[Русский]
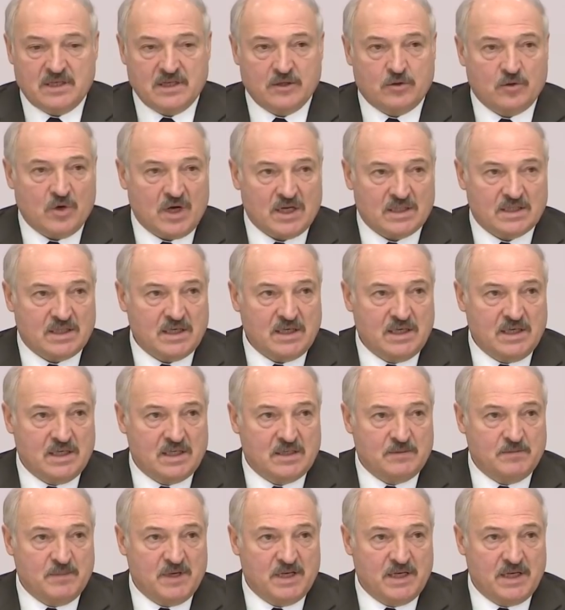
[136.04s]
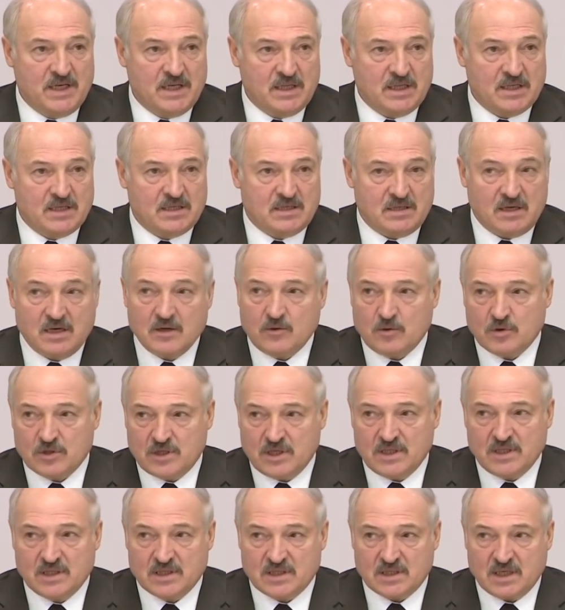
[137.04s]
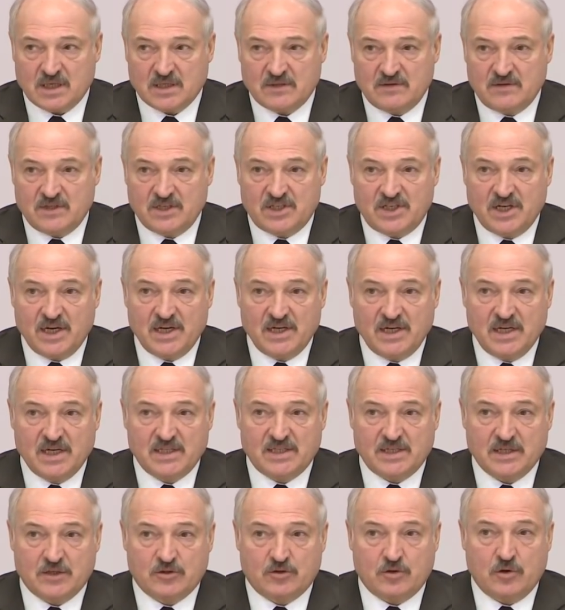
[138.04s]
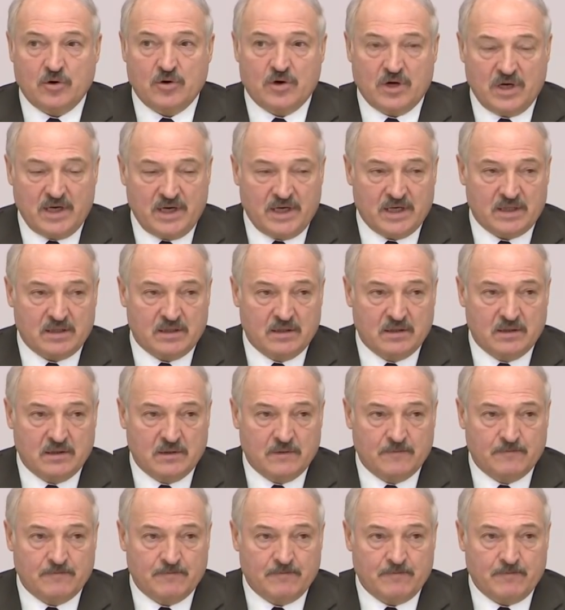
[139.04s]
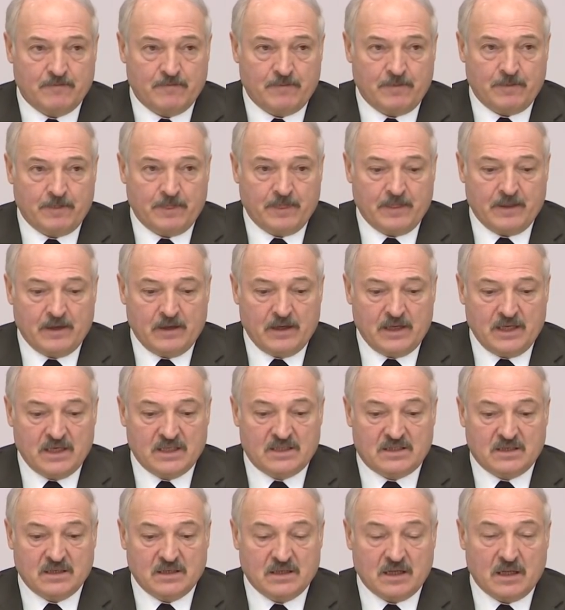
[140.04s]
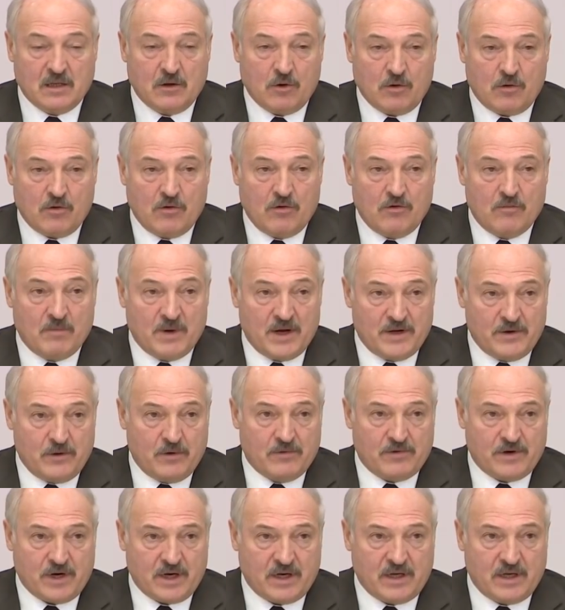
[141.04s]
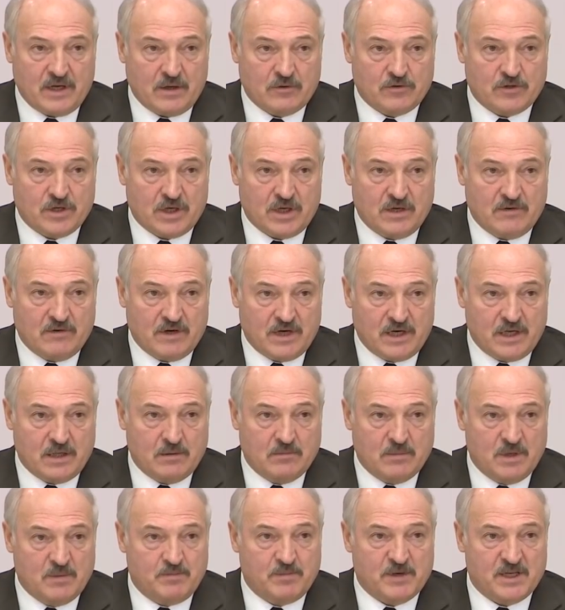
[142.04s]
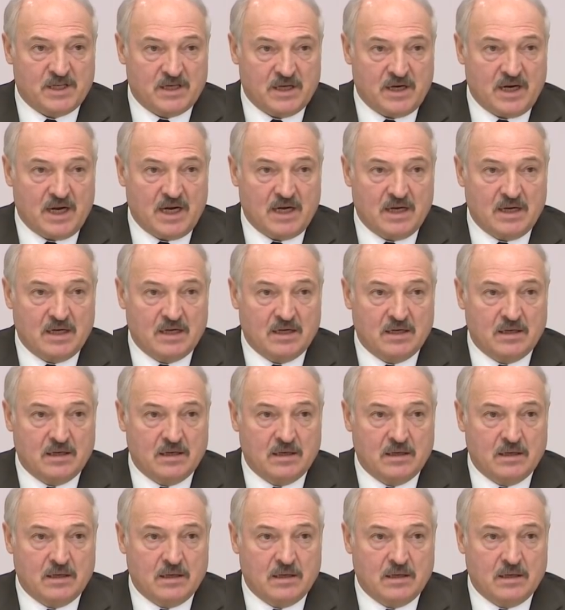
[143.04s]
Ситуация изменилась три года назад. В течение этих трех лет из-за налогового маневра, как я уже говорил, мы потеряли